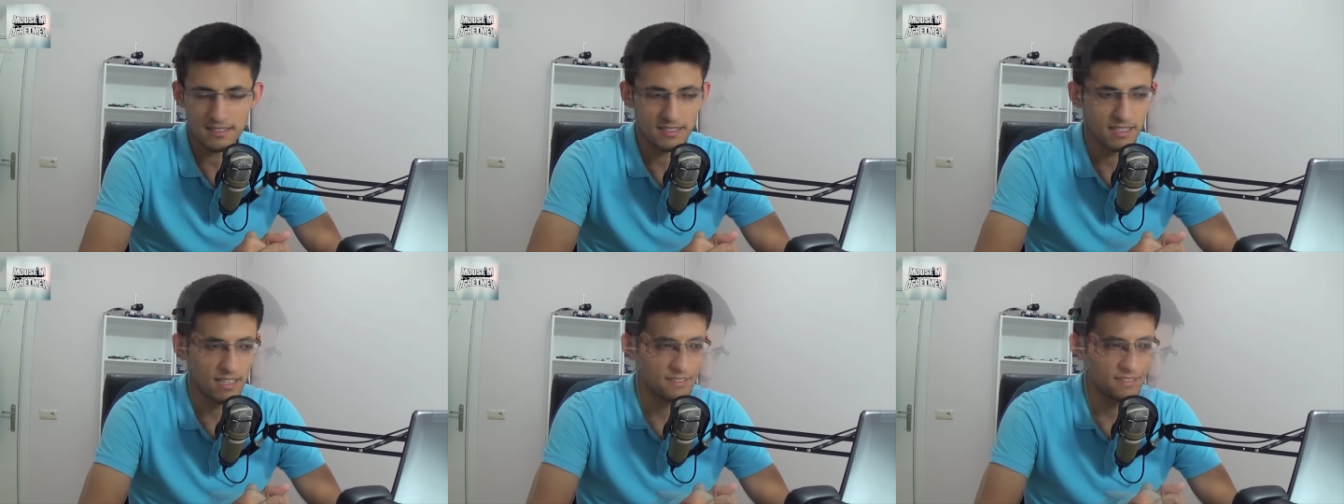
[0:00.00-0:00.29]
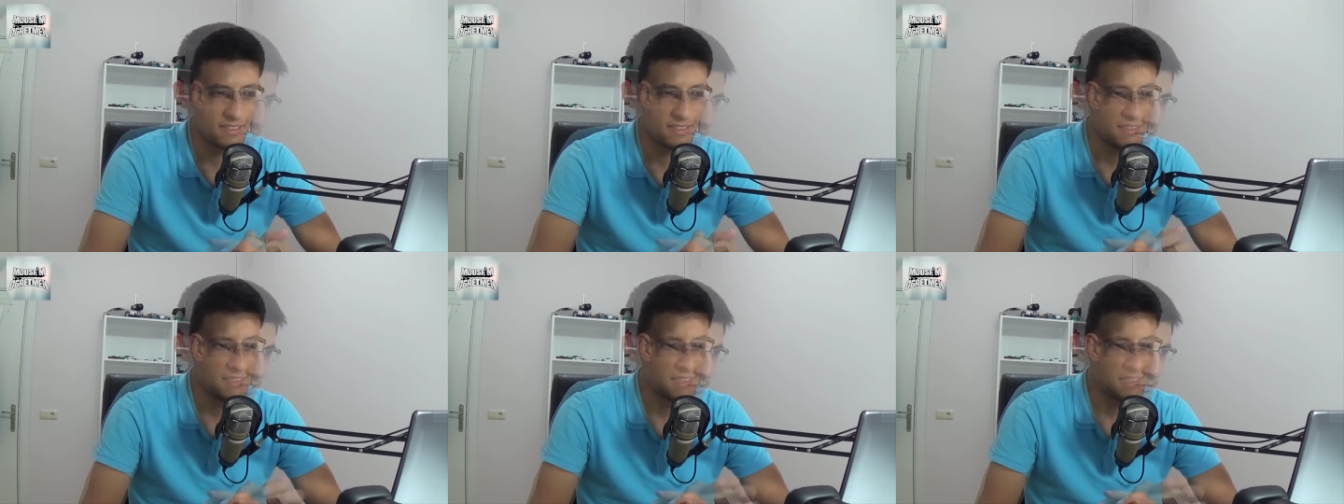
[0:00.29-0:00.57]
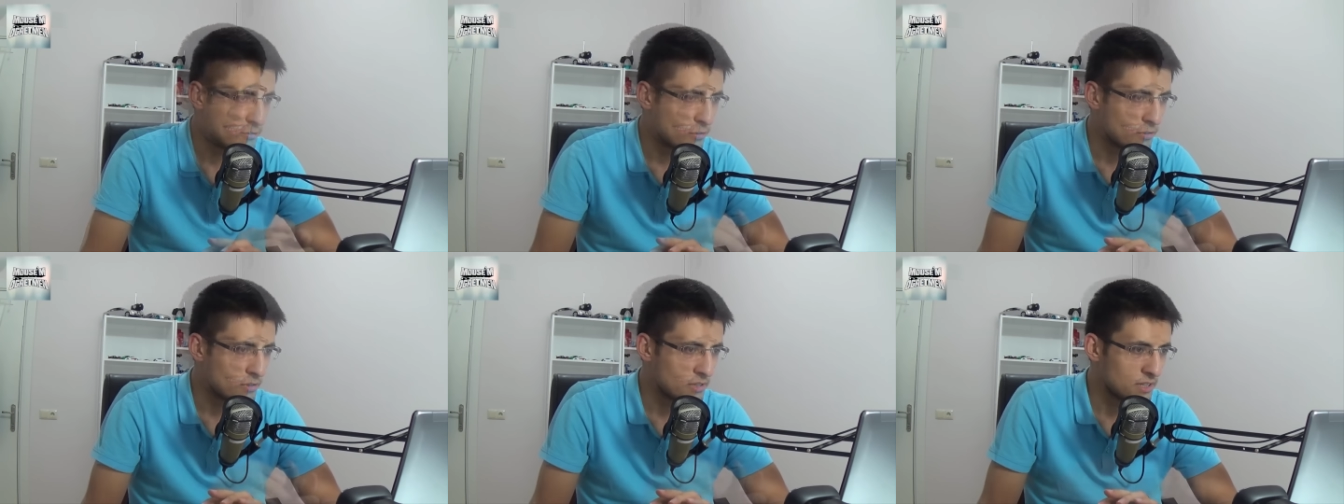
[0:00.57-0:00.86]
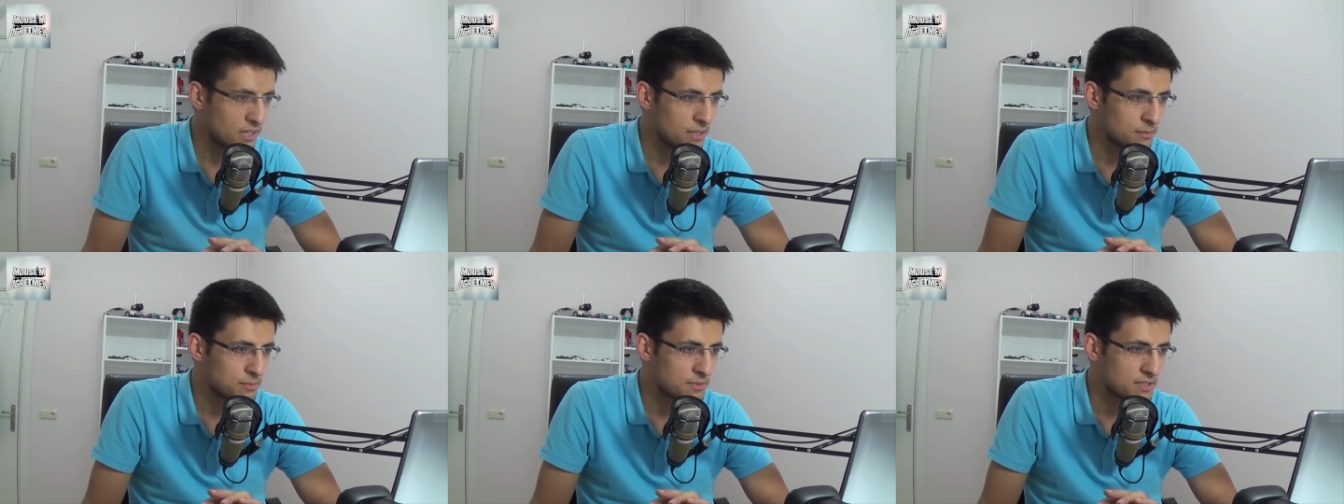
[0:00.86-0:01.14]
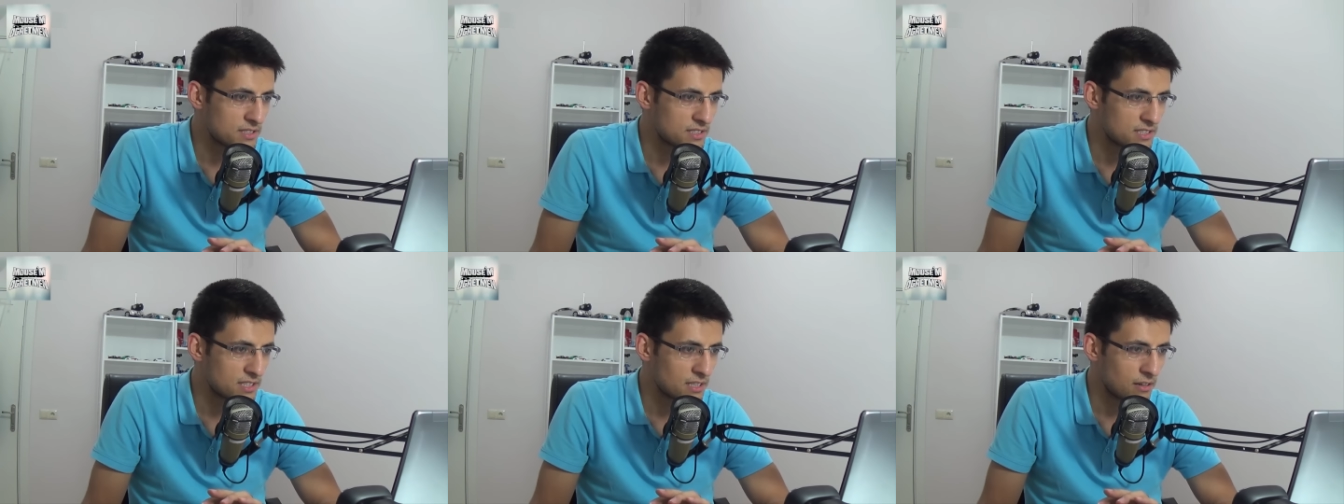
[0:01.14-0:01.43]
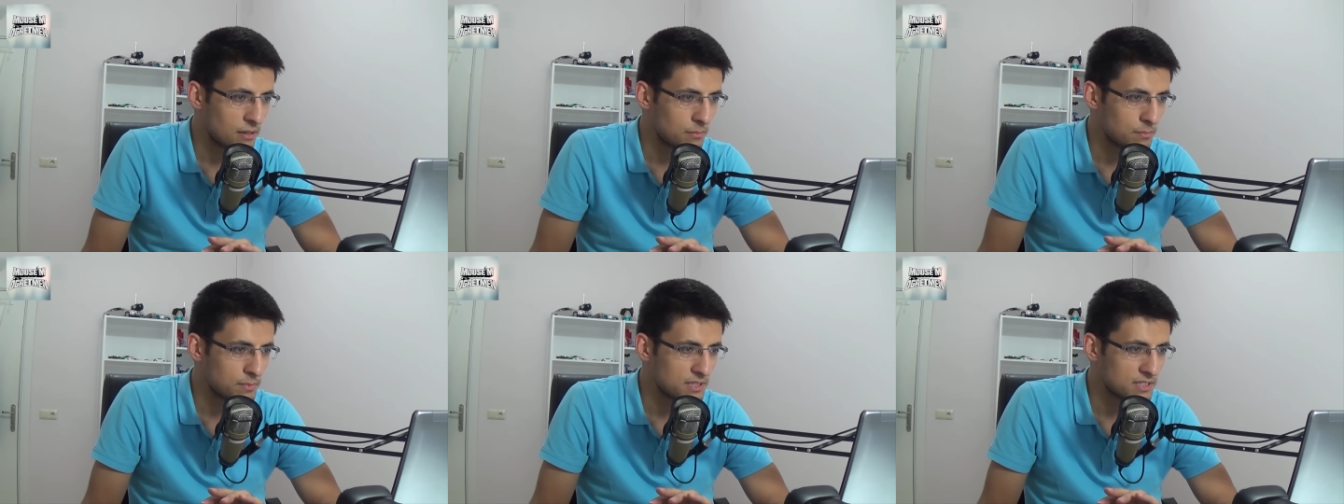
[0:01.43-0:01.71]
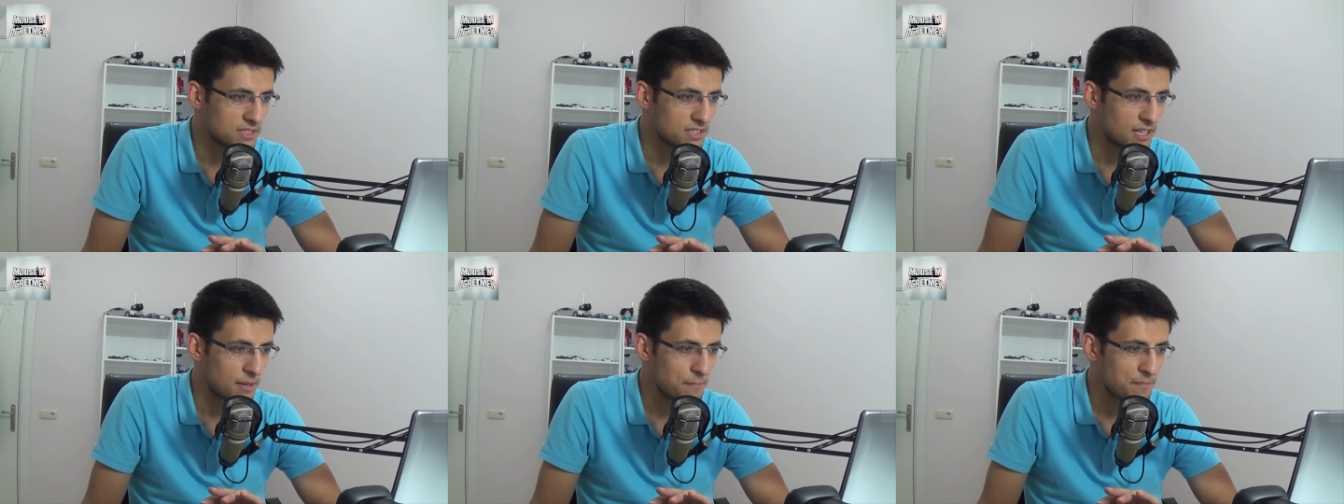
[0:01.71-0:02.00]
zaten. Soruların hepsini
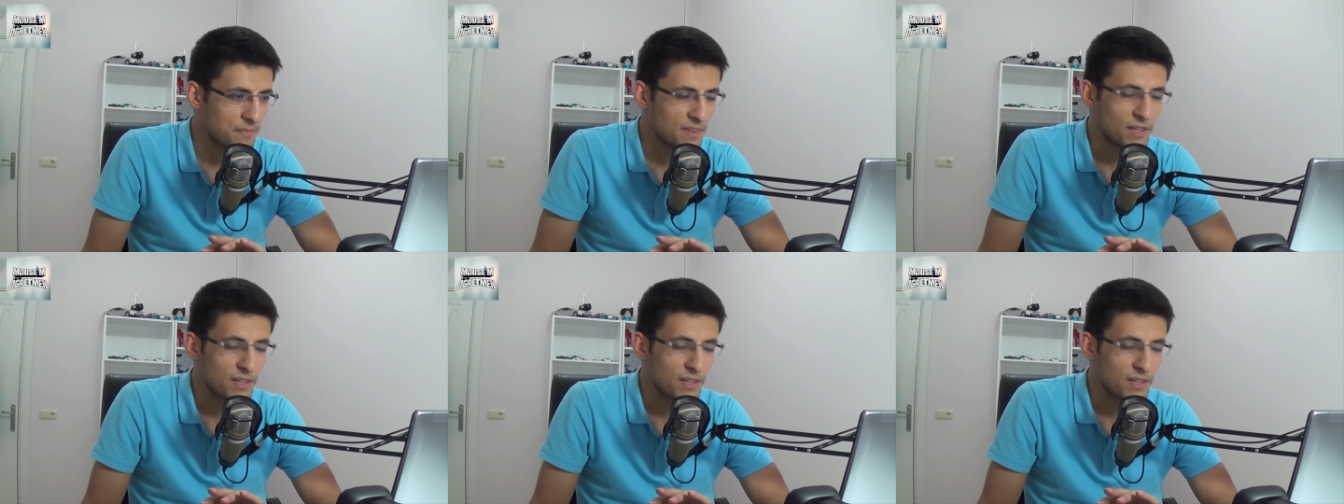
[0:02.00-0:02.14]
cevaplayacağım.